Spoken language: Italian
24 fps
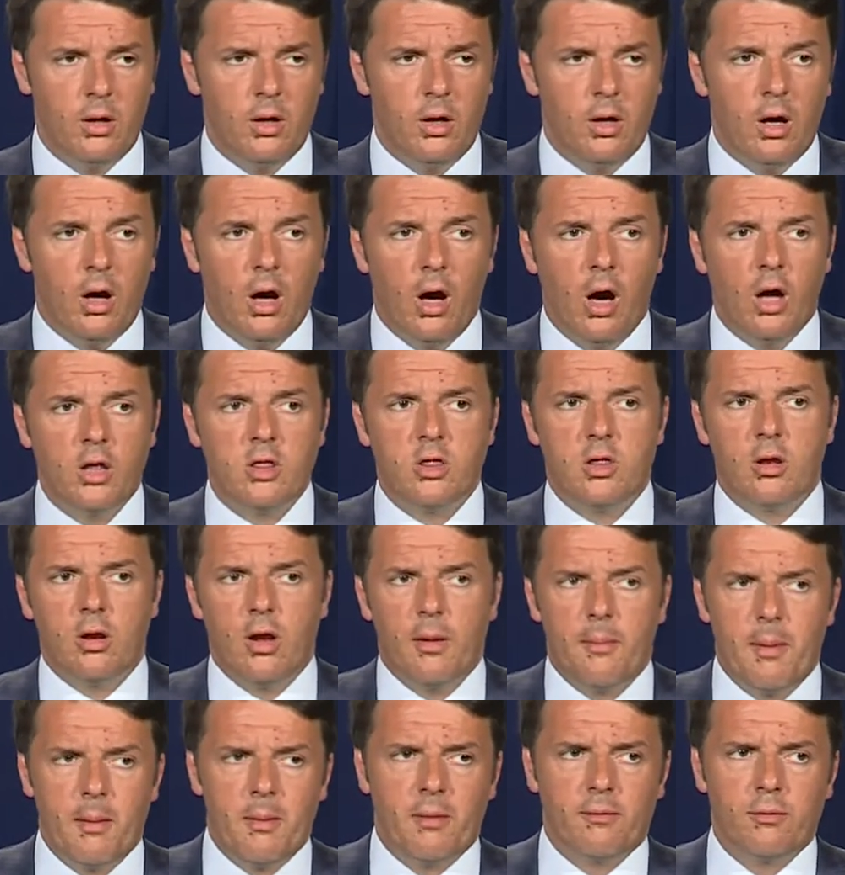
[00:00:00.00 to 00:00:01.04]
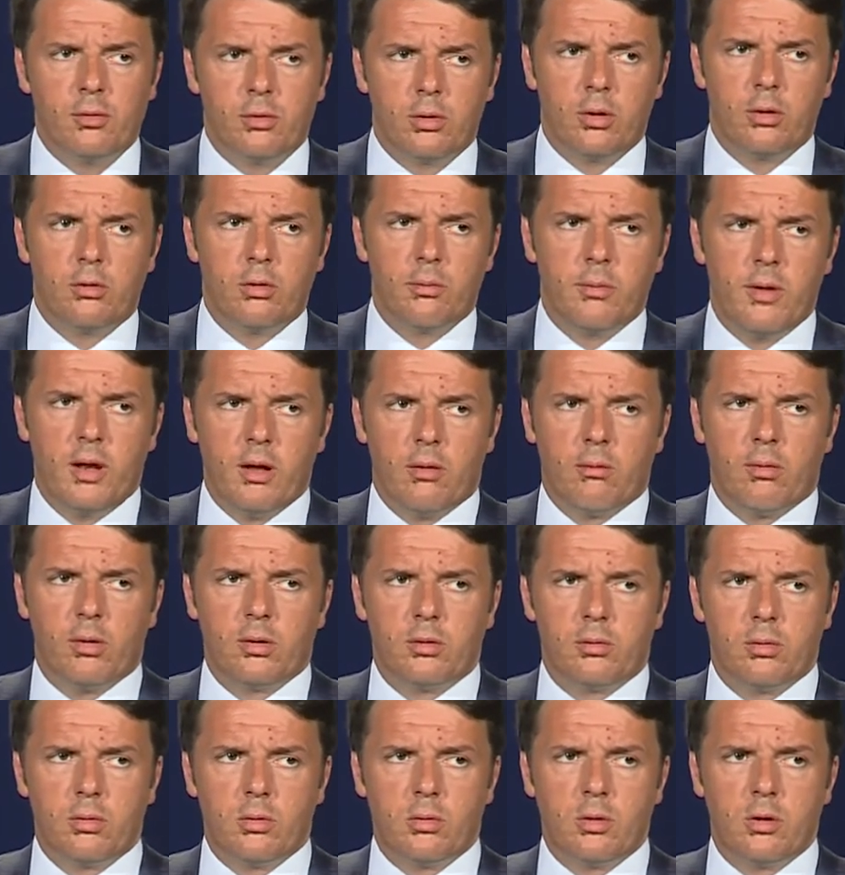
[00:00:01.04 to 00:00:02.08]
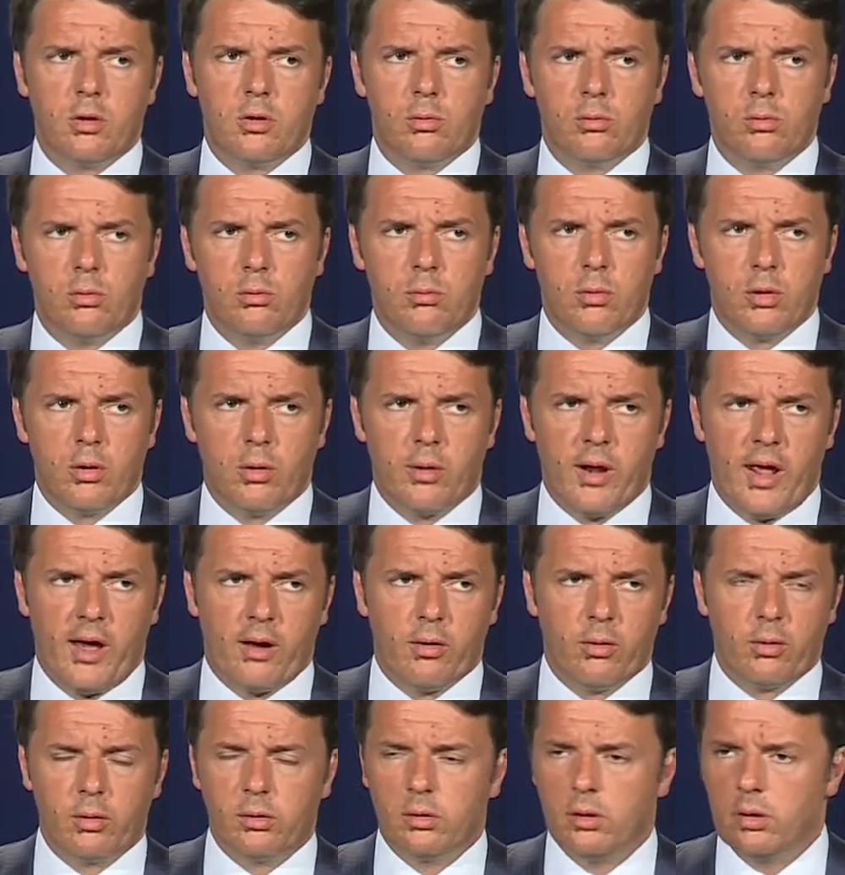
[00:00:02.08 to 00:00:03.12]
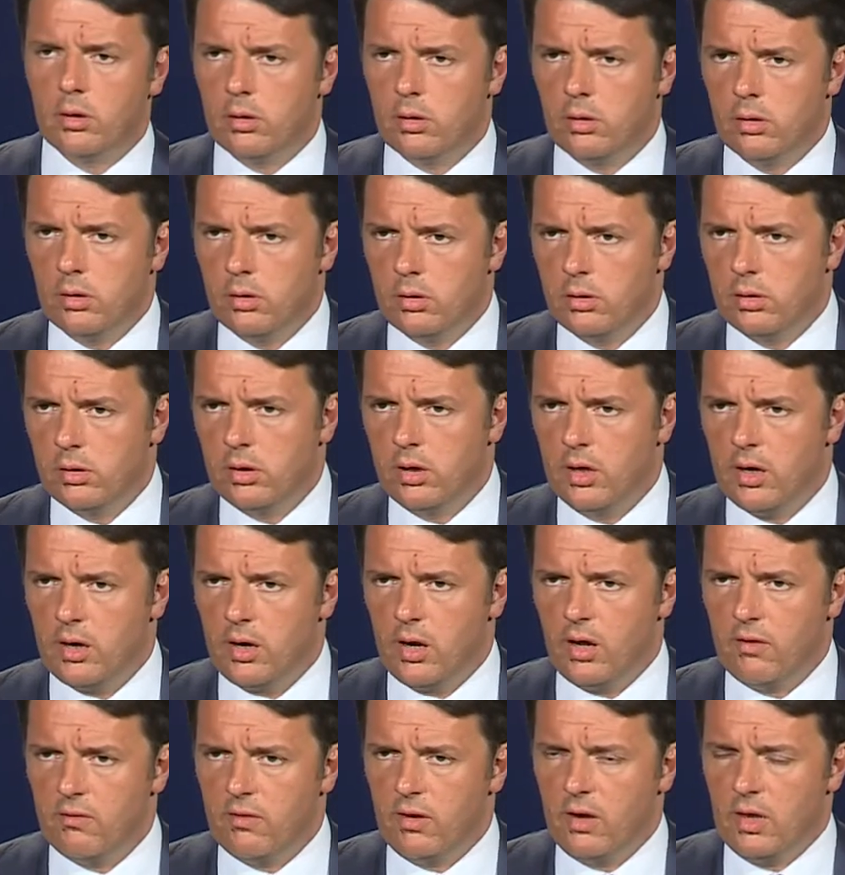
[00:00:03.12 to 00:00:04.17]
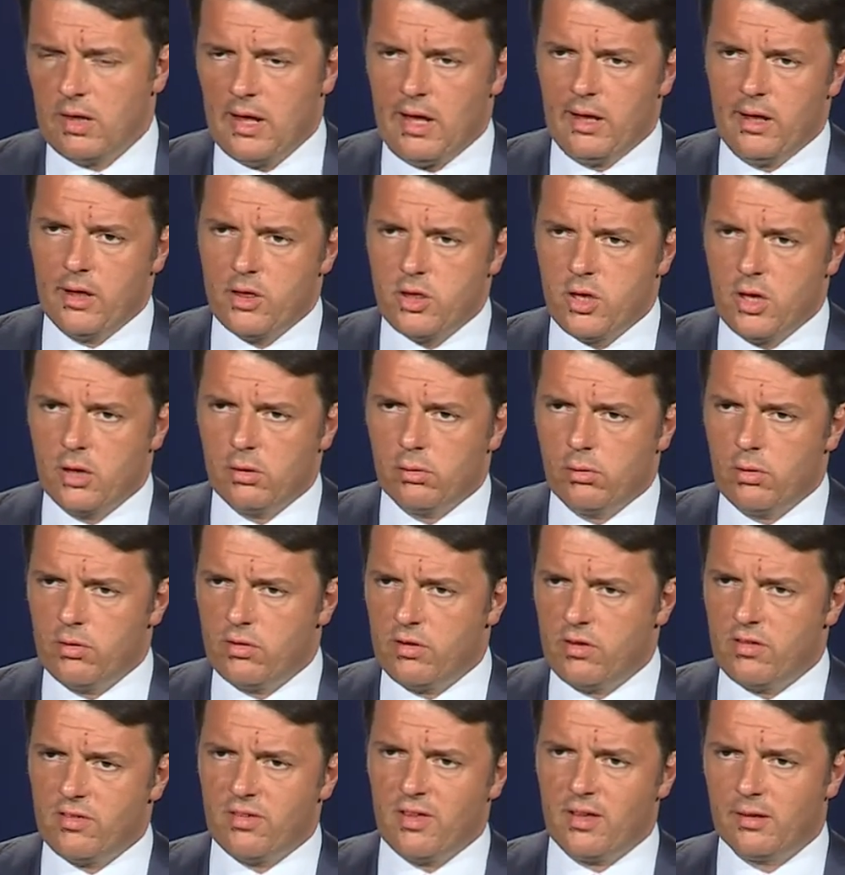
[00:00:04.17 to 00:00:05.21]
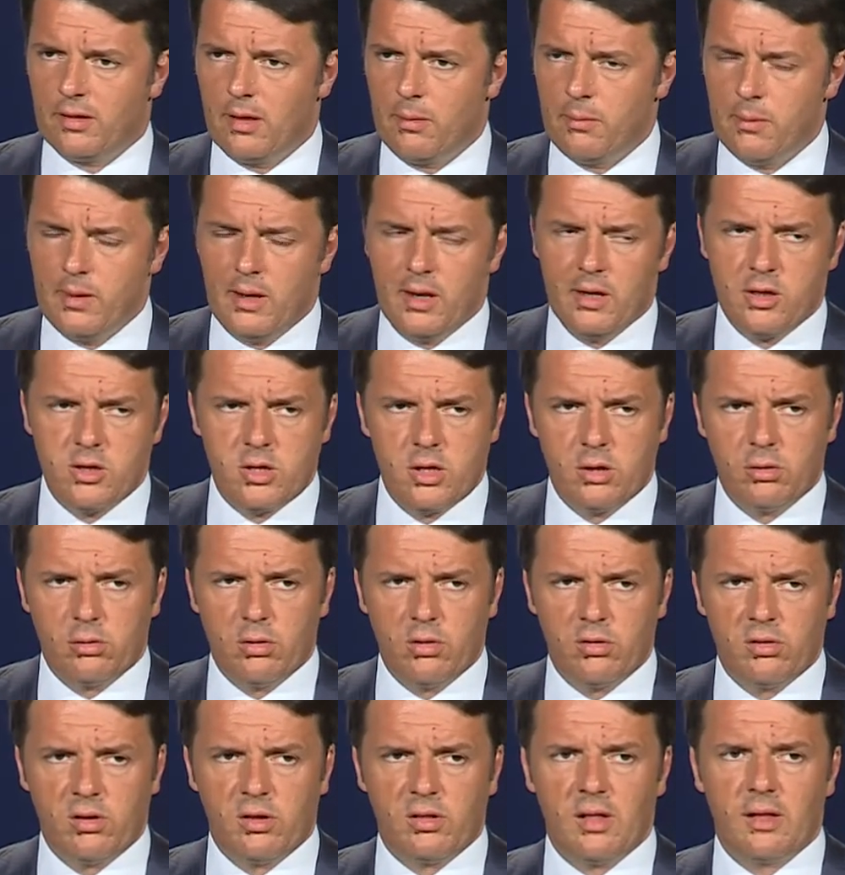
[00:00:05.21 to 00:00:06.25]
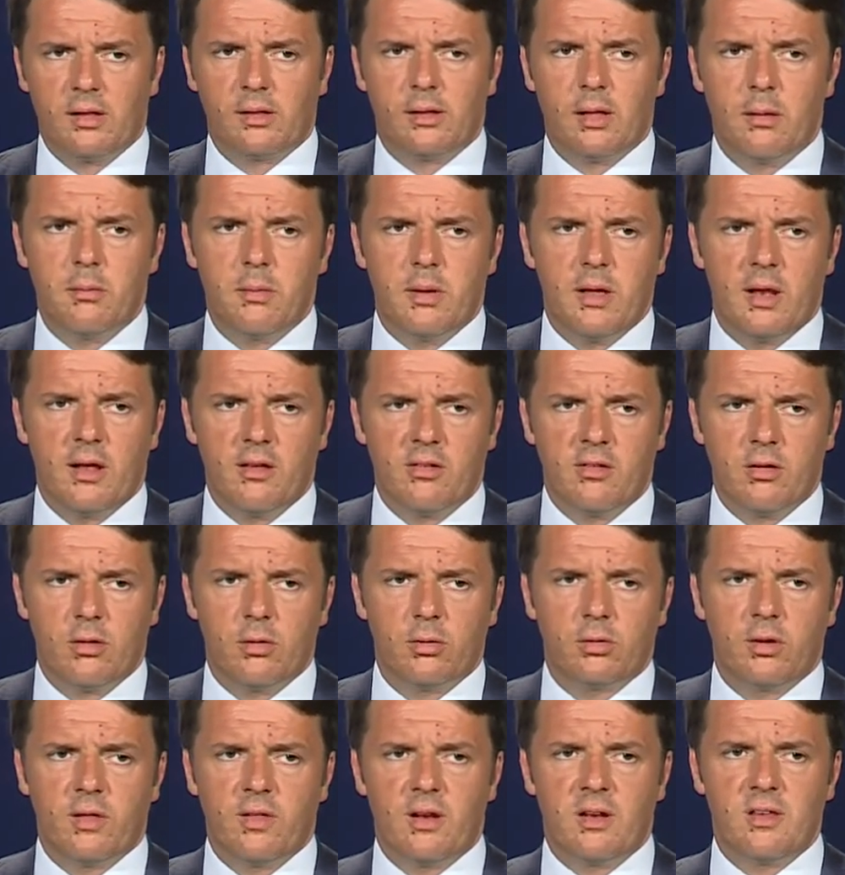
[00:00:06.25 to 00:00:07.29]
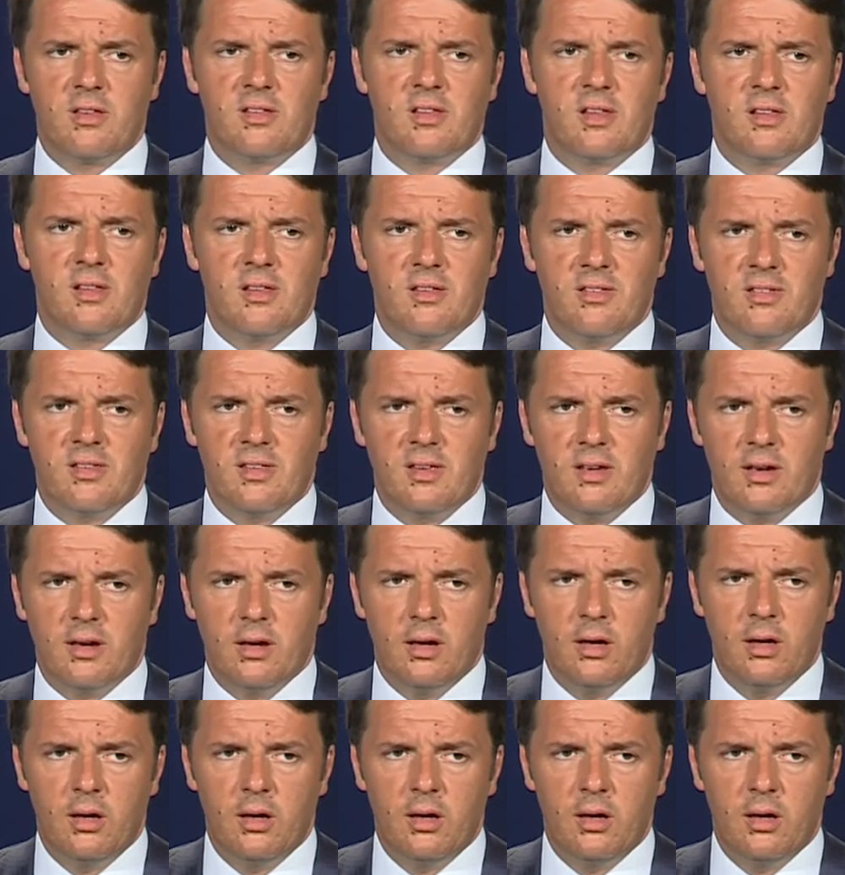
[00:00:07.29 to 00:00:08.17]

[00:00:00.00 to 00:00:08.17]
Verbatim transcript: Oggi noi abbiamo avuto nel 2014 un numero record di arrivi in Italia, 160.000, 170.000 a seconda delle statistiche.